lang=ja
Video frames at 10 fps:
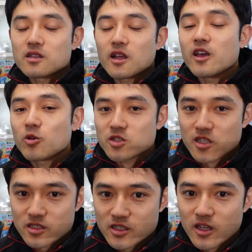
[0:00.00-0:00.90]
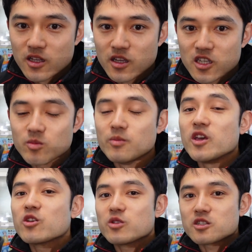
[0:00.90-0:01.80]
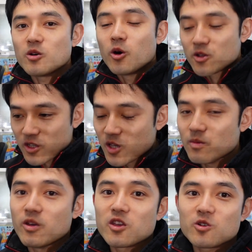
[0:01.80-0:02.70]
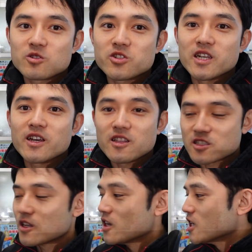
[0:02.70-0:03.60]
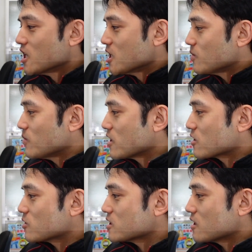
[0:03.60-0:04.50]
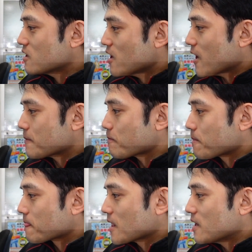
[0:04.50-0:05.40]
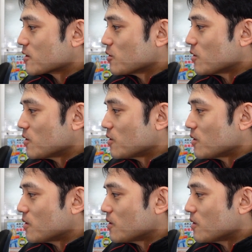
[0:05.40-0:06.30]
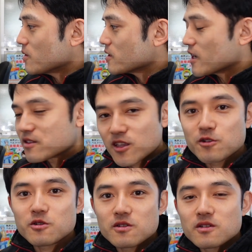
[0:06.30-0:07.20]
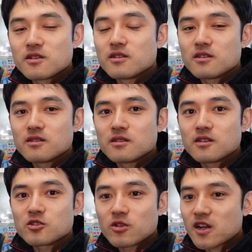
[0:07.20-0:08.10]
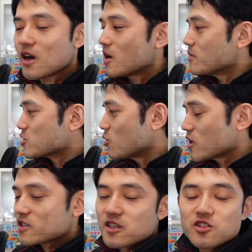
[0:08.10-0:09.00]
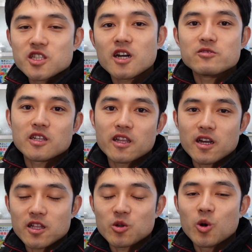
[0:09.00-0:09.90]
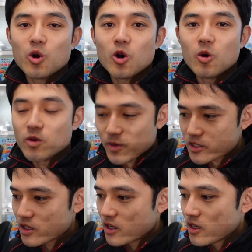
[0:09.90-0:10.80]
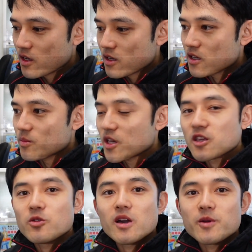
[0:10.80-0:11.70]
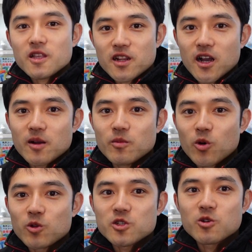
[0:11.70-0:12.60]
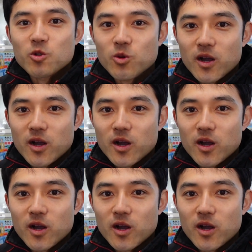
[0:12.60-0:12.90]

対応してですね、日々勉強です。本当に日々勉強するしかないです。日々勉強していって、えー、とやっていくでそれがまあ将来性につながるんじゃないかなと思います。え勉強をやめたらもうこの仕事